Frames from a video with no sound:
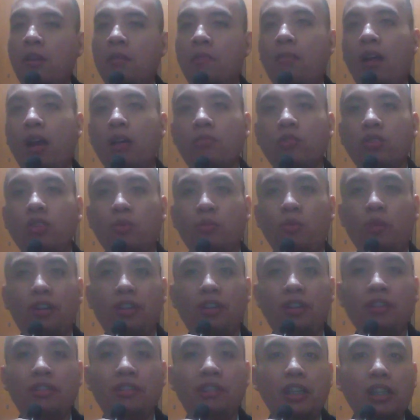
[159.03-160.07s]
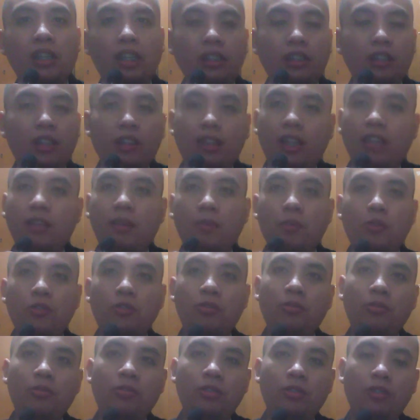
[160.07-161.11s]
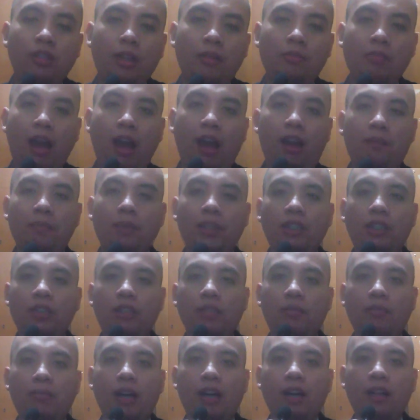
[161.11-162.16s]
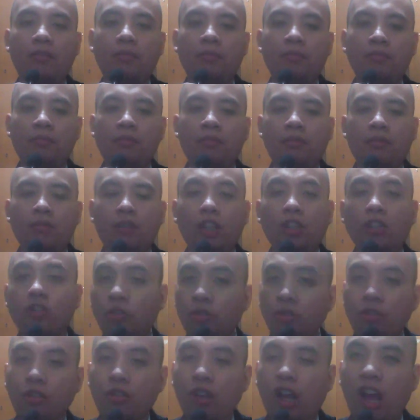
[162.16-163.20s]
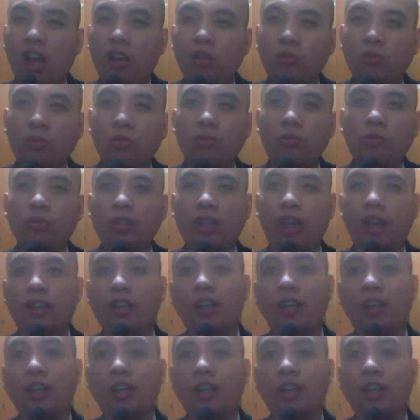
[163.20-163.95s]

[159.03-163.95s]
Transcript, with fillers: mahal mo sa buhay, hindi na nagtatapos yun dun eh, mga kapatid, di ba? Nandoon yung kalungkutan,